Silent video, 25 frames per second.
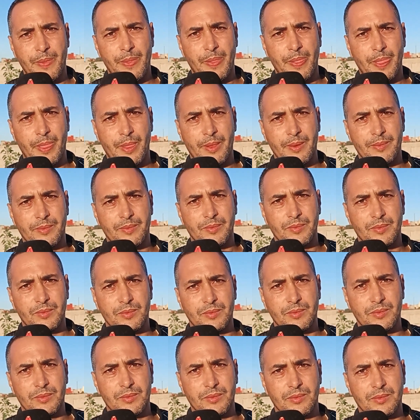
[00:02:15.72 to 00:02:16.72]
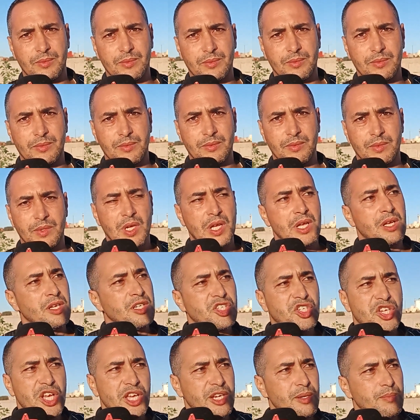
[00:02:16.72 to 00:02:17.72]
تعاودنا على الجانب الانساني ديالو
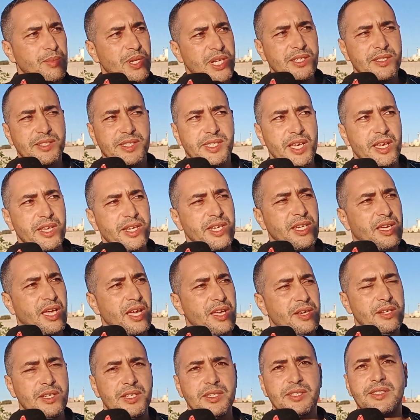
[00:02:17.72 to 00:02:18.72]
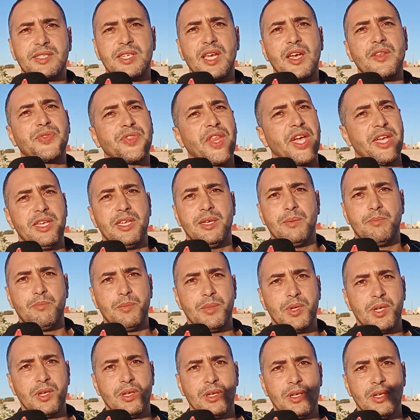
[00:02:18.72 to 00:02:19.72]
الجانب الانساني كان انسان طيب
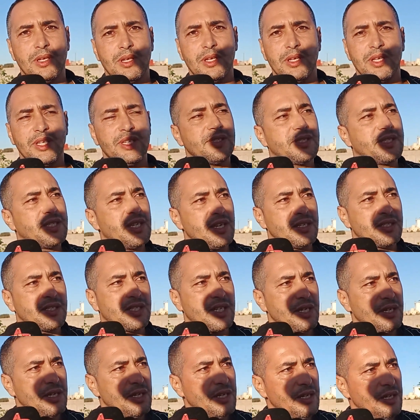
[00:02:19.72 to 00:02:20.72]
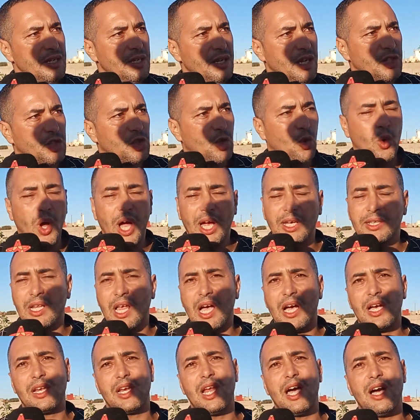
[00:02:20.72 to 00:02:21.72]
انسان عنده واحد
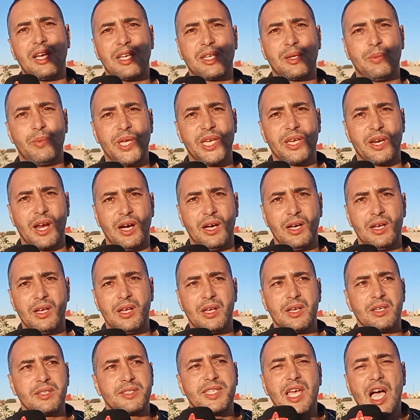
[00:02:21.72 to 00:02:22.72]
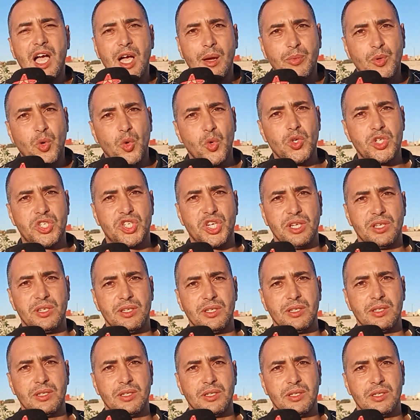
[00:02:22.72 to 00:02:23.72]
الاخلاق كبيره صاحب كل شيء
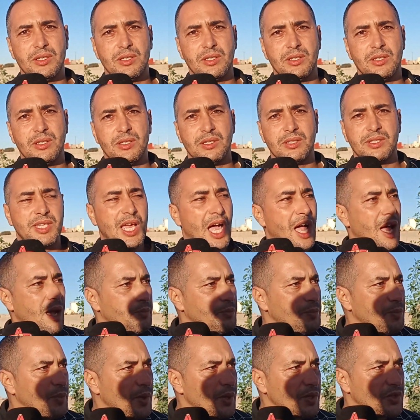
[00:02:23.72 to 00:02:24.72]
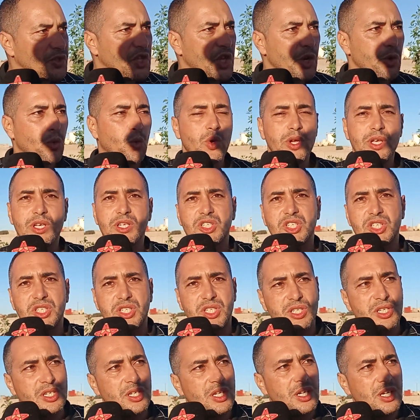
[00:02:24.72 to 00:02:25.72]
صاحب
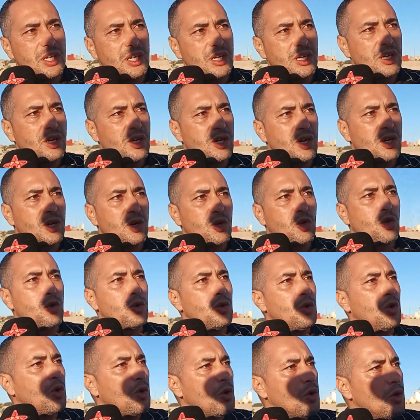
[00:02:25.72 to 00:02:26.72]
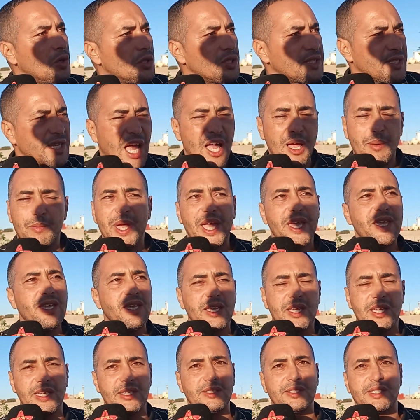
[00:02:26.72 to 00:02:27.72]
الدرويش صاحب
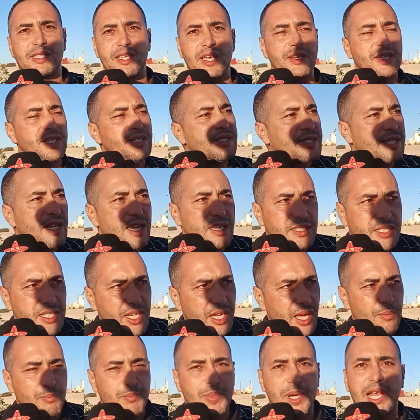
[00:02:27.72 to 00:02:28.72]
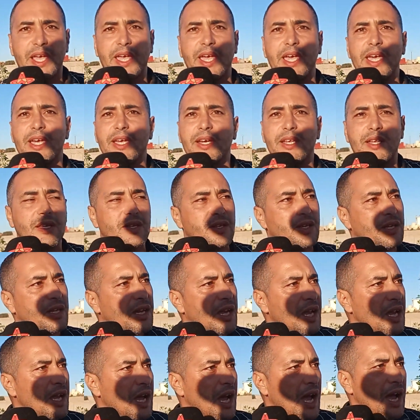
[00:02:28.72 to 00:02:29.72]
اي انسان انسان تيحب الخير
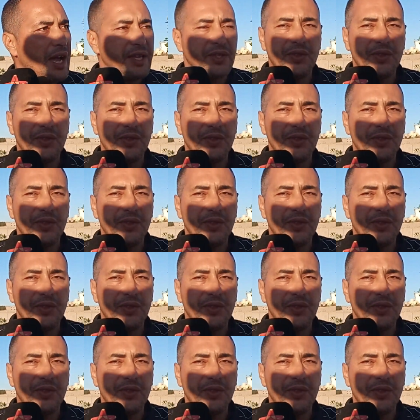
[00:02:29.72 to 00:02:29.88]
آه،